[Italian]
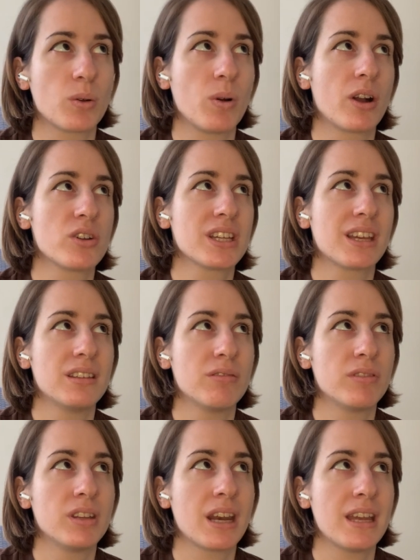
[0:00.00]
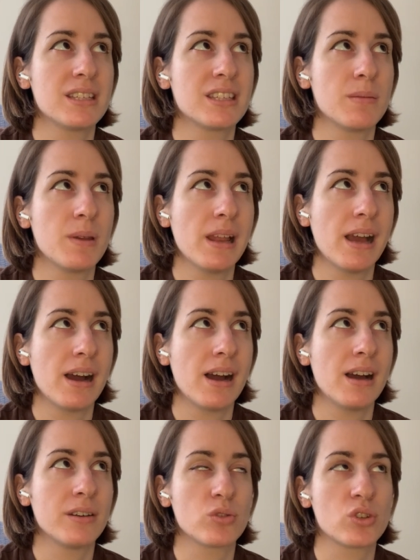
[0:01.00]
qualcosa che definirei simile
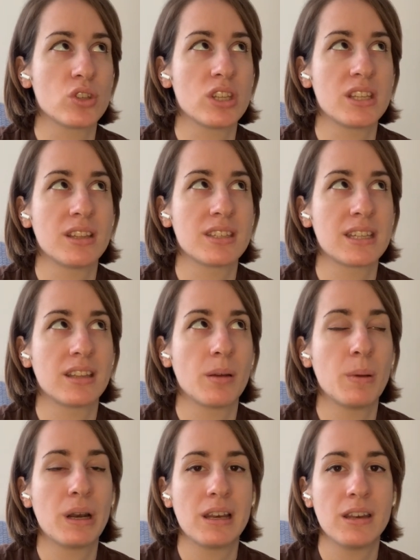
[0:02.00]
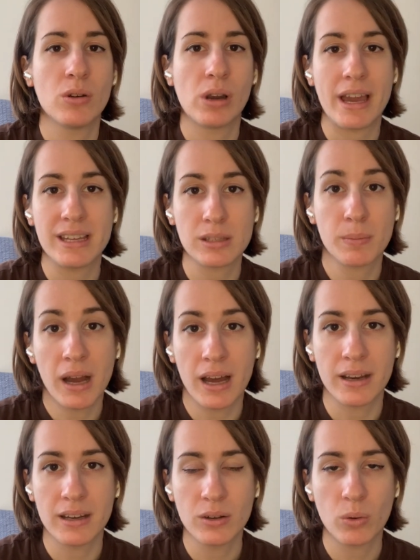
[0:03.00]
a, non so se siete stati a Berlino, la
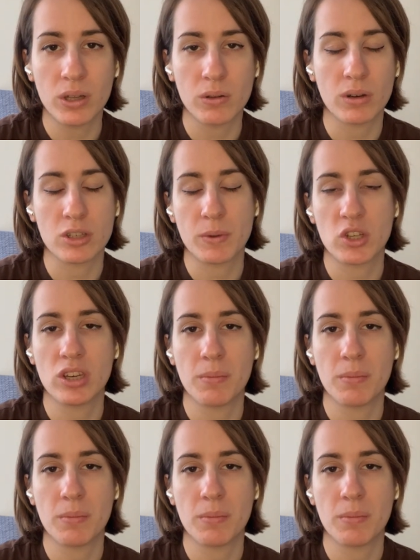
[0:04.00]
S-Bahn, quindi una specie